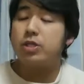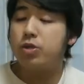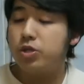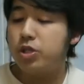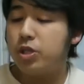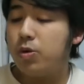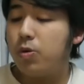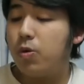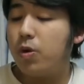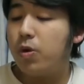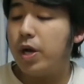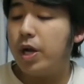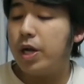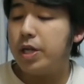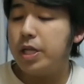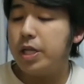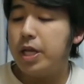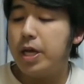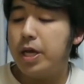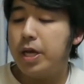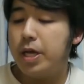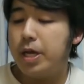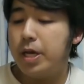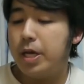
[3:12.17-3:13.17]
そしてここから
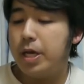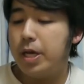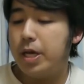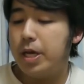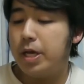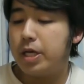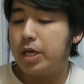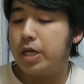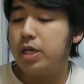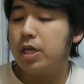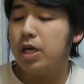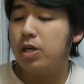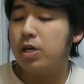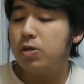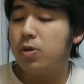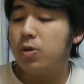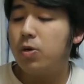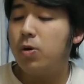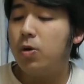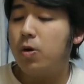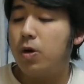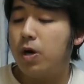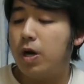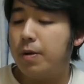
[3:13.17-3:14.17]
ね、えー、金額の
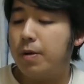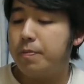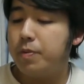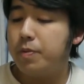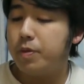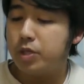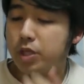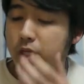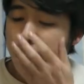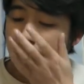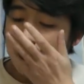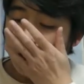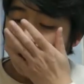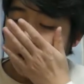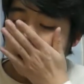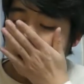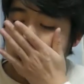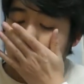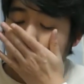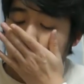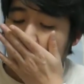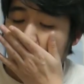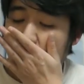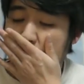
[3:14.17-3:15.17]
方発表させていただ
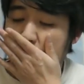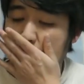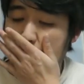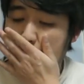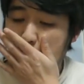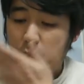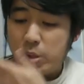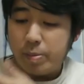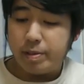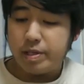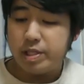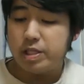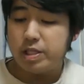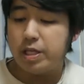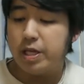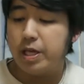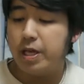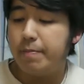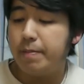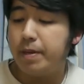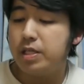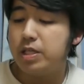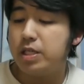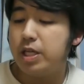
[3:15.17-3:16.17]
こうかなと思います。
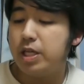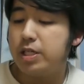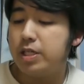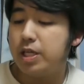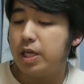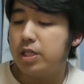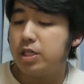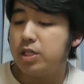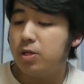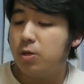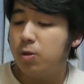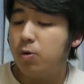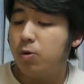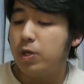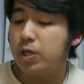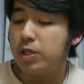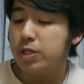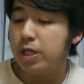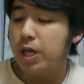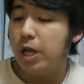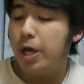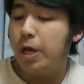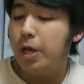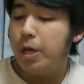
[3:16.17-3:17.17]
えまずね、雑誌の方で
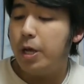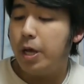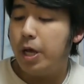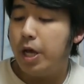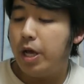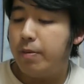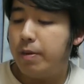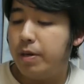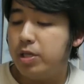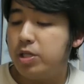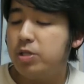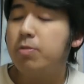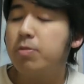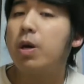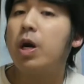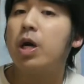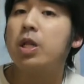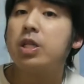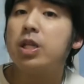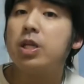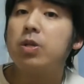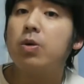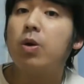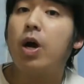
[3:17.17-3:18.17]
すね、えまあいつも
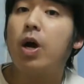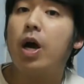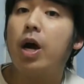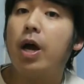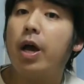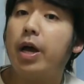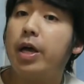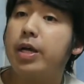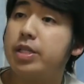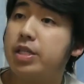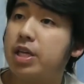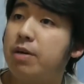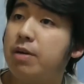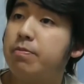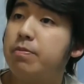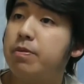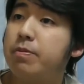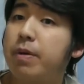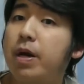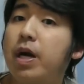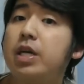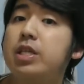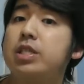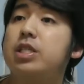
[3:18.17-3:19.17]
買ってるのは、え
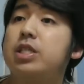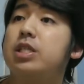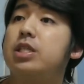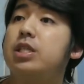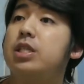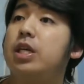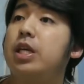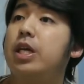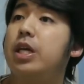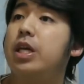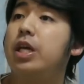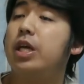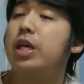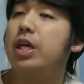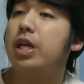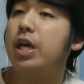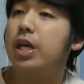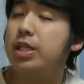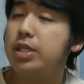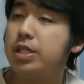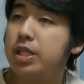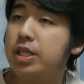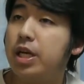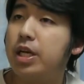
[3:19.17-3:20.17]
ジャンプマガジン、え
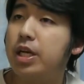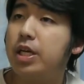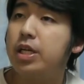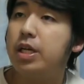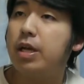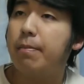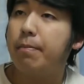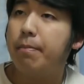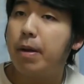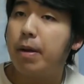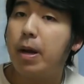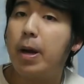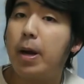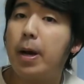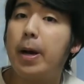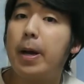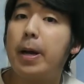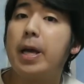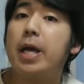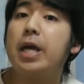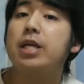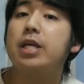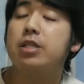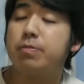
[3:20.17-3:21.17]
ヤンジャン、ヤンマガ、
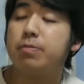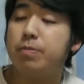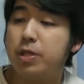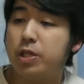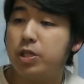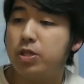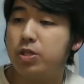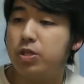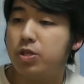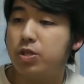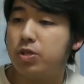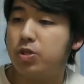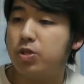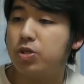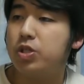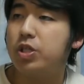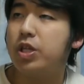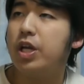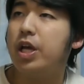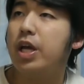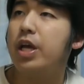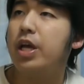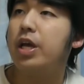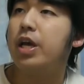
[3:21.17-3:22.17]
えスピリッツ、そし
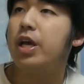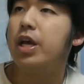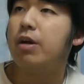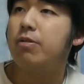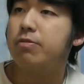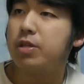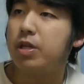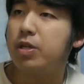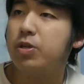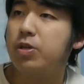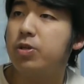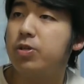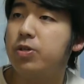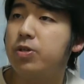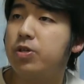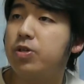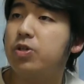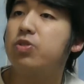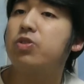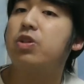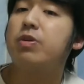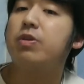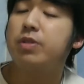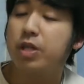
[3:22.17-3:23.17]
て、えアフタヌーン、
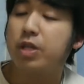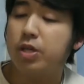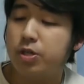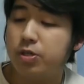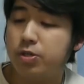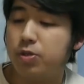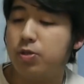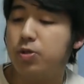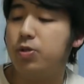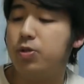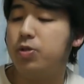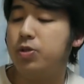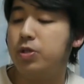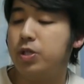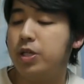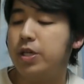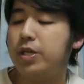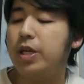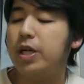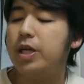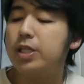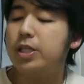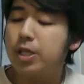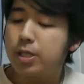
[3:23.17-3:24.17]
グッドアフタヌーンという風に
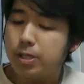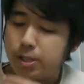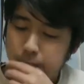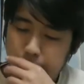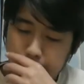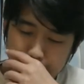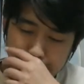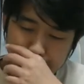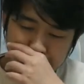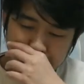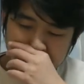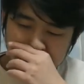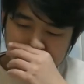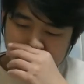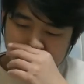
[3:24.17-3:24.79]
7冊買ってるんで